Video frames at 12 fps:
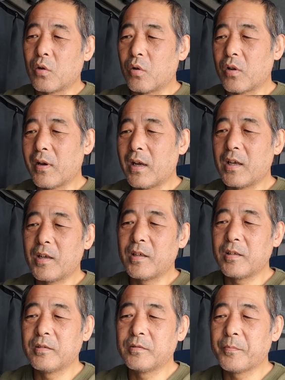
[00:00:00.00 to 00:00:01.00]
これは、
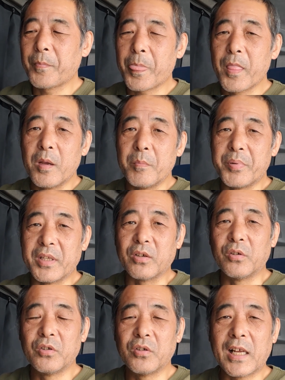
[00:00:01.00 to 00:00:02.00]

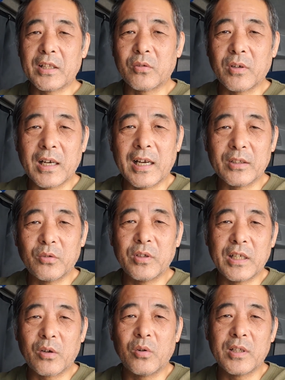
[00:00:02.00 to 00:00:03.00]
ヴィトンのなんとかがど
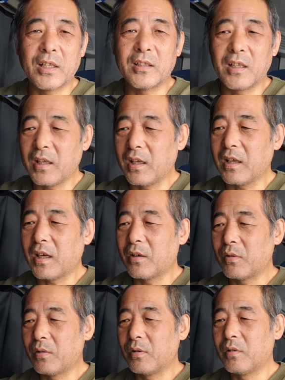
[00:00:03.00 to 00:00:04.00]
うだこうだってね、あ
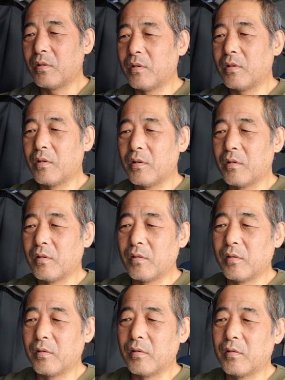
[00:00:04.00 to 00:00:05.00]

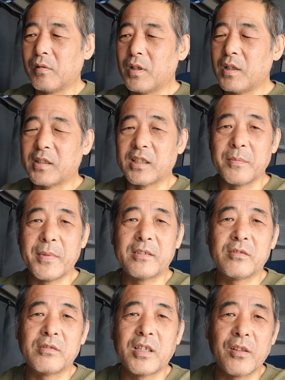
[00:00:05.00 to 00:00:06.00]
のー、説明
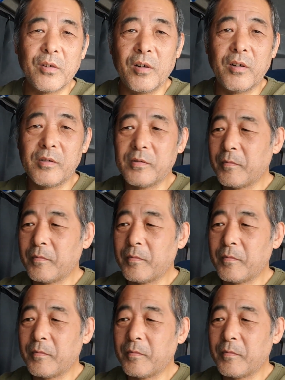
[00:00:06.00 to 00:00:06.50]
するけど、